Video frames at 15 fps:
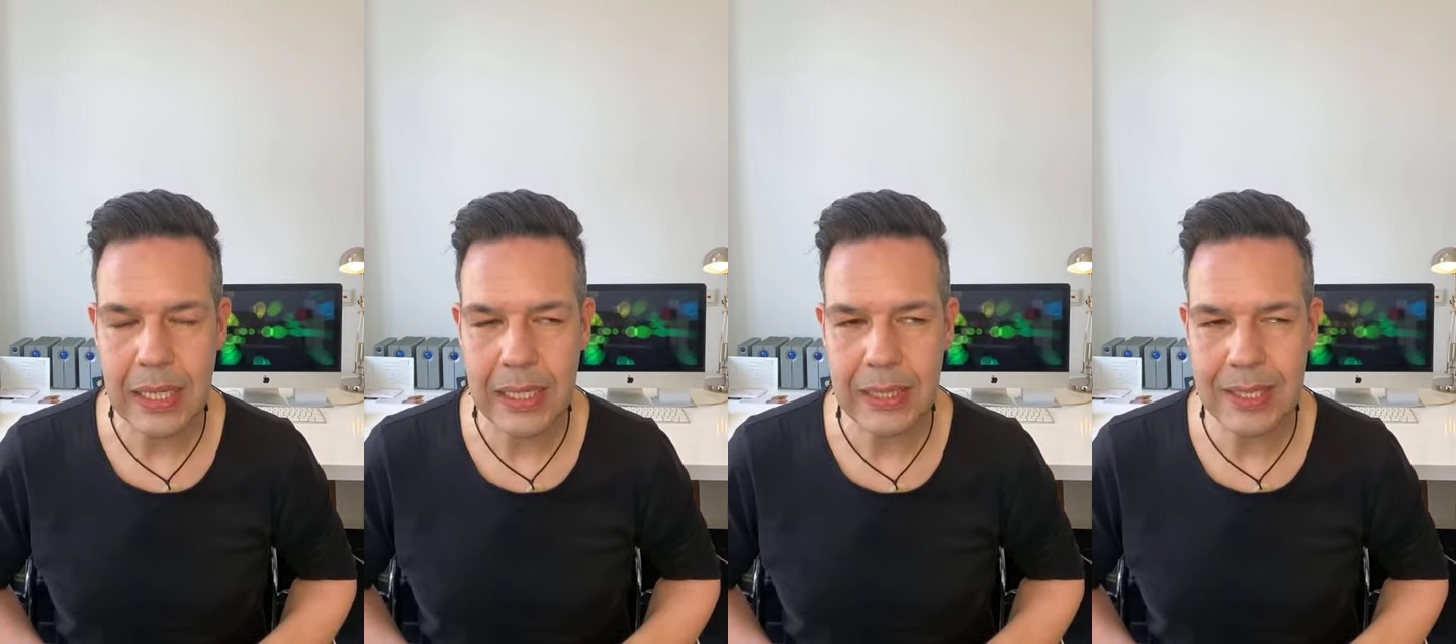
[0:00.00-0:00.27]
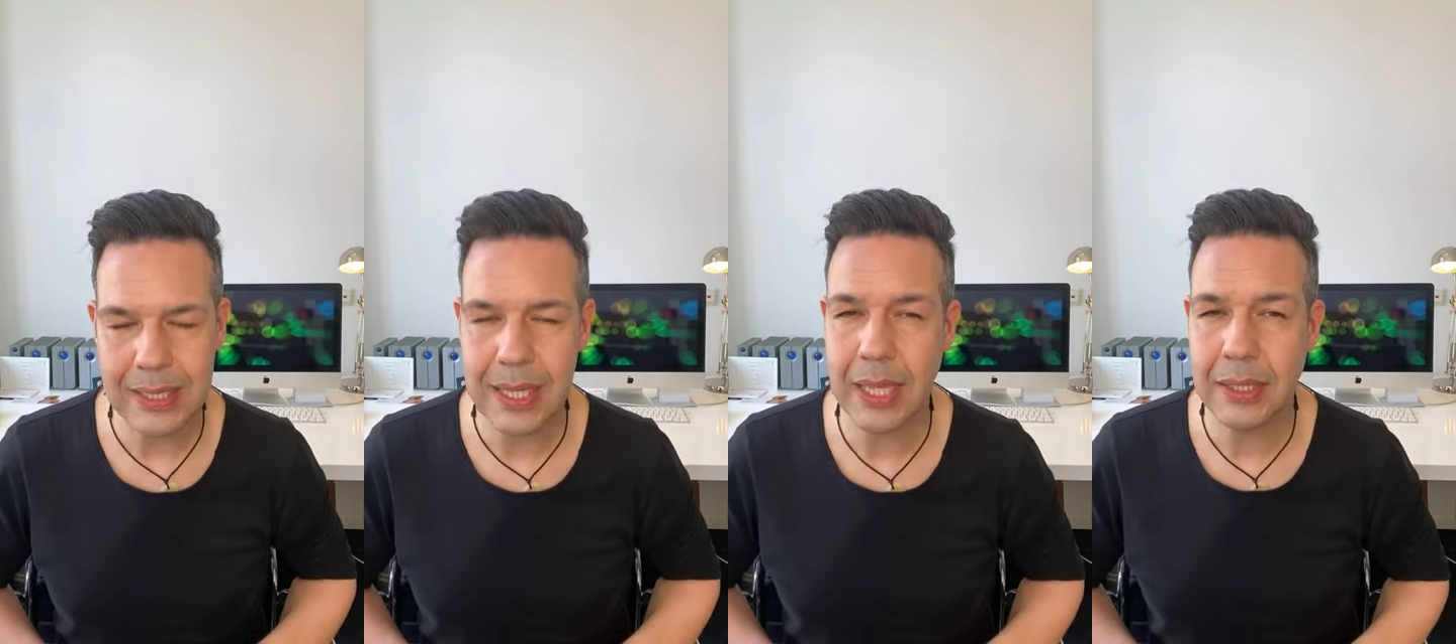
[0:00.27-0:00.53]

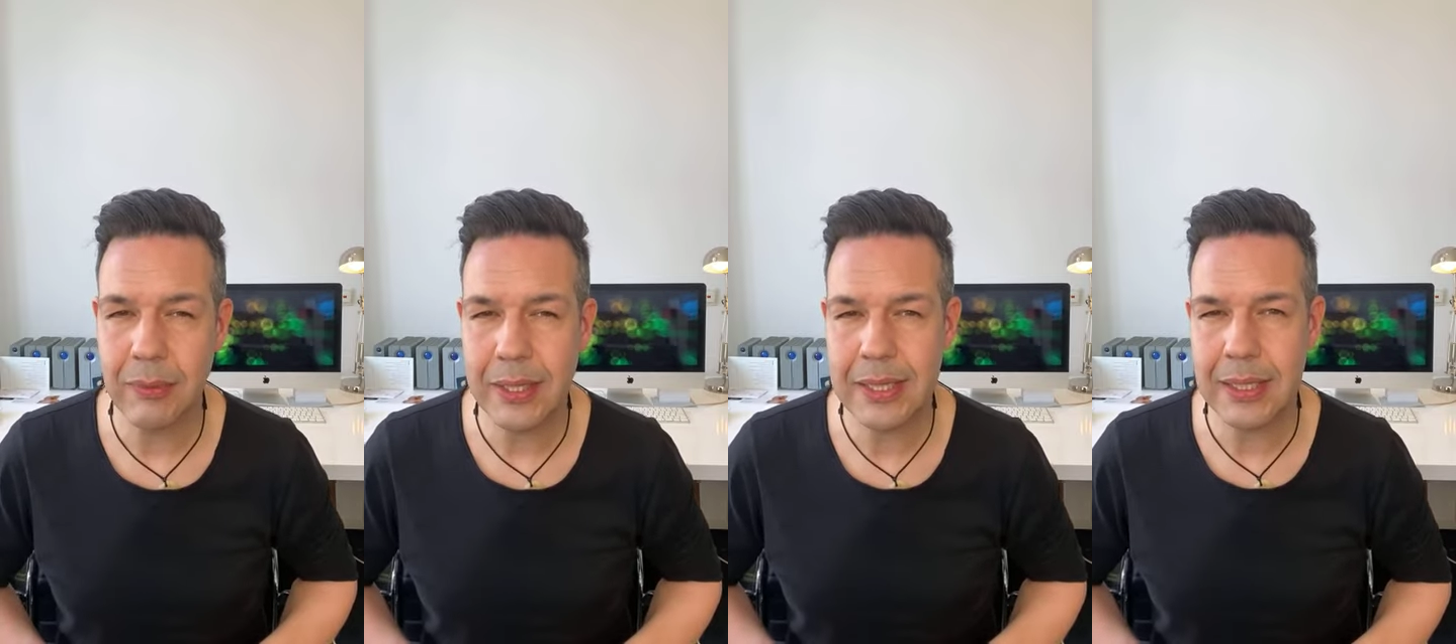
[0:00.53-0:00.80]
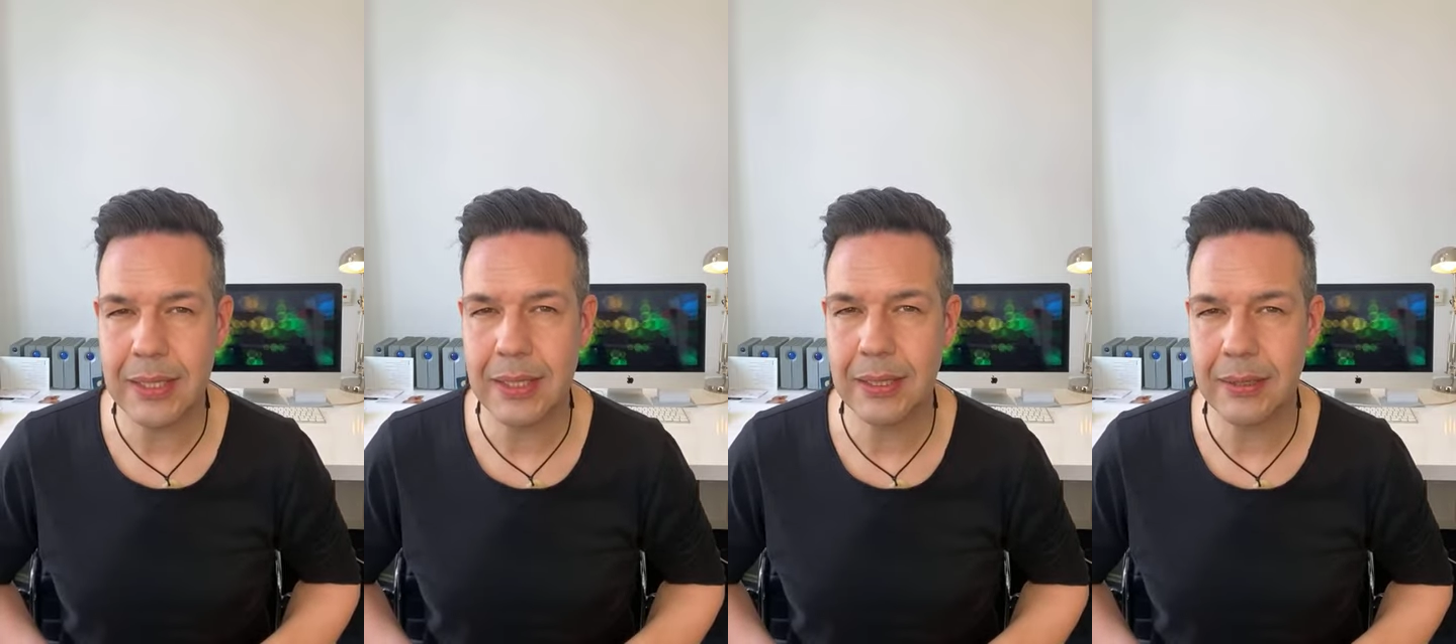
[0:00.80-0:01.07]
das hat
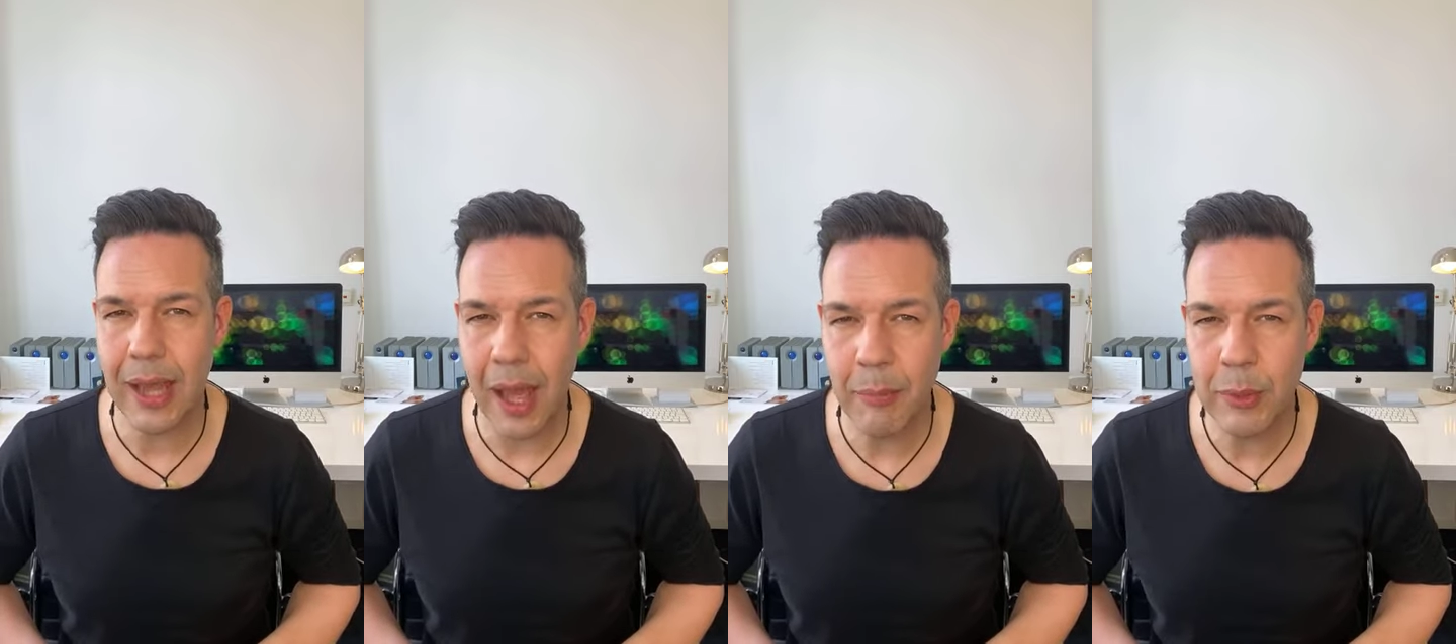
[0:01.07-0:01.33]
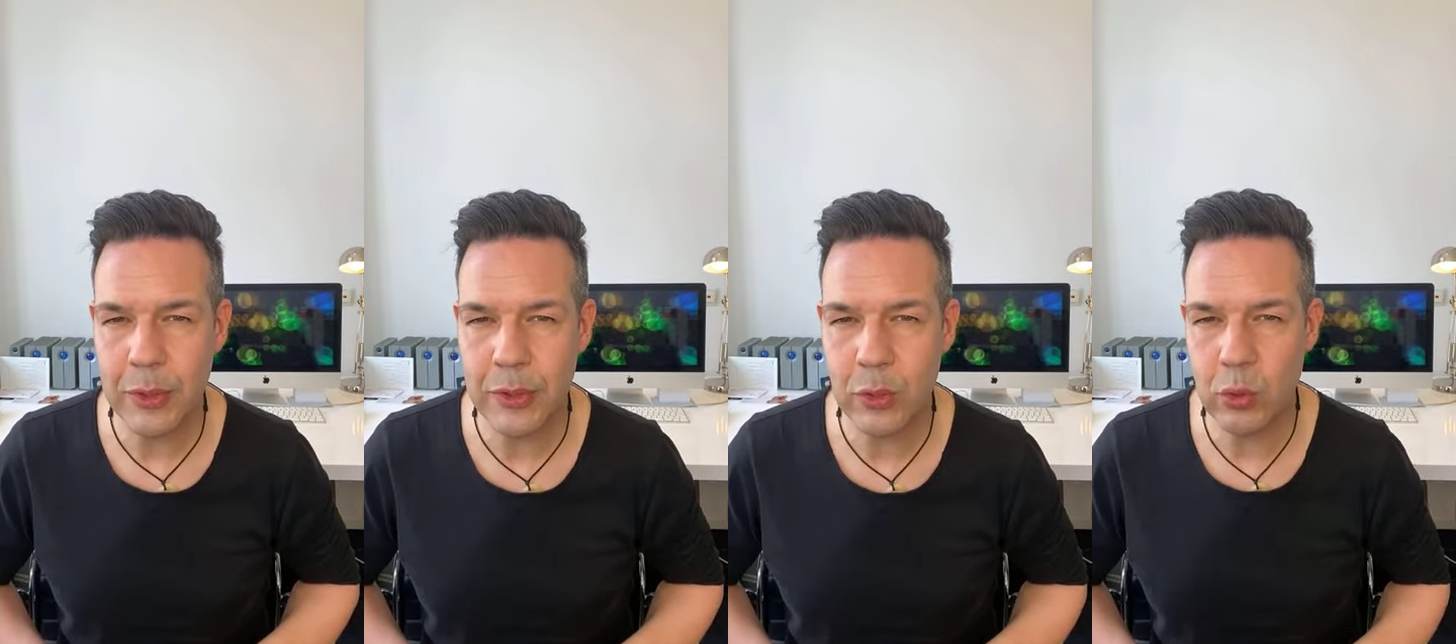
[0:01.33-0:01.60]
was
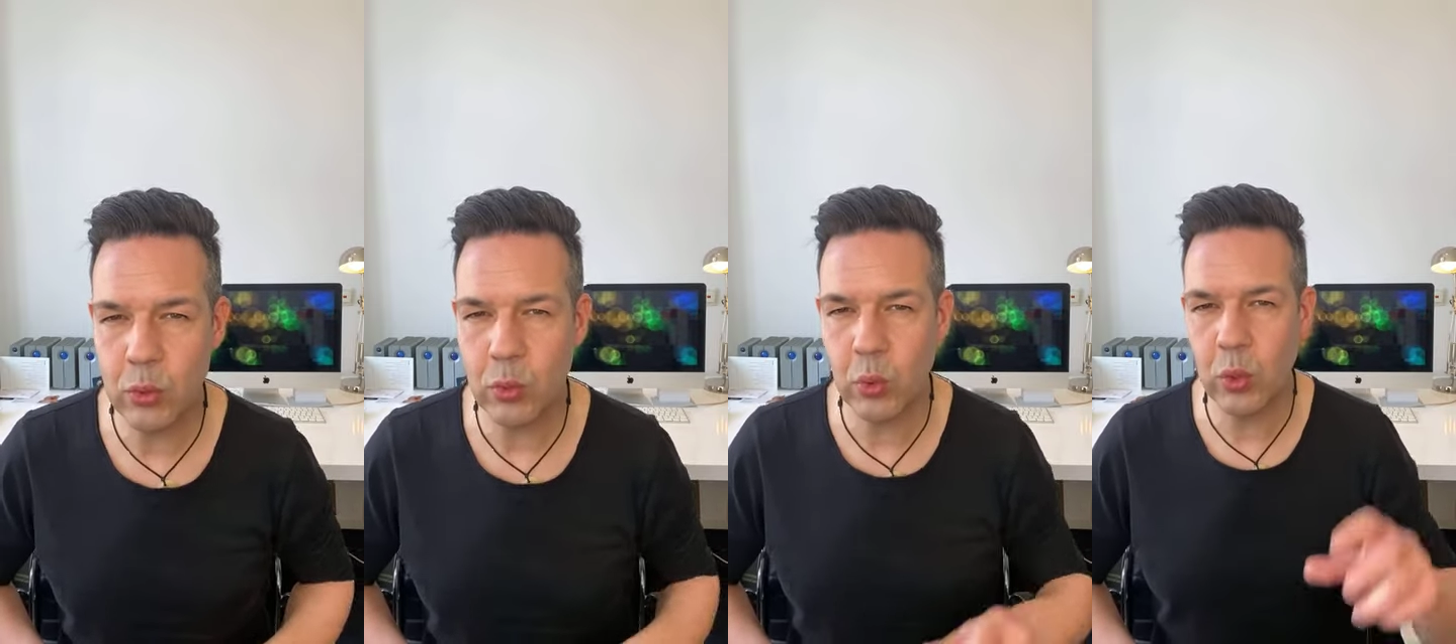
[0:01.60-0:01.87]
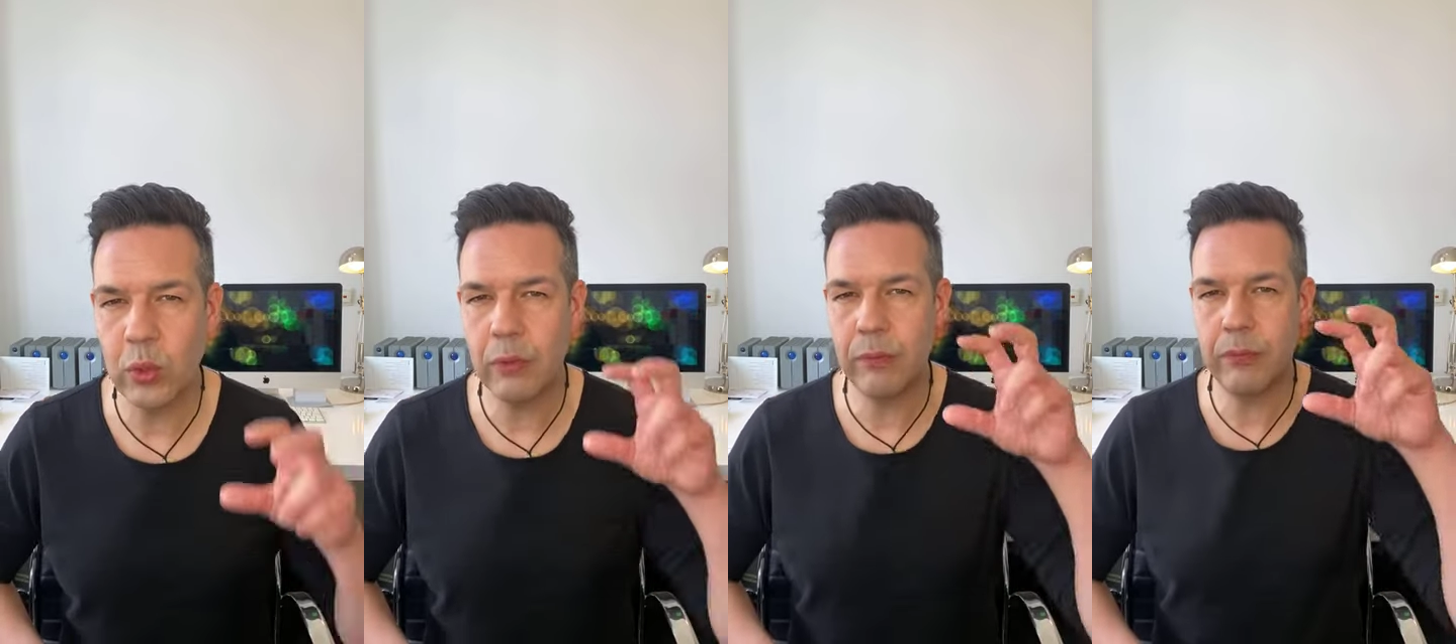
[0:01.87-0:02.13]
damit zu tun,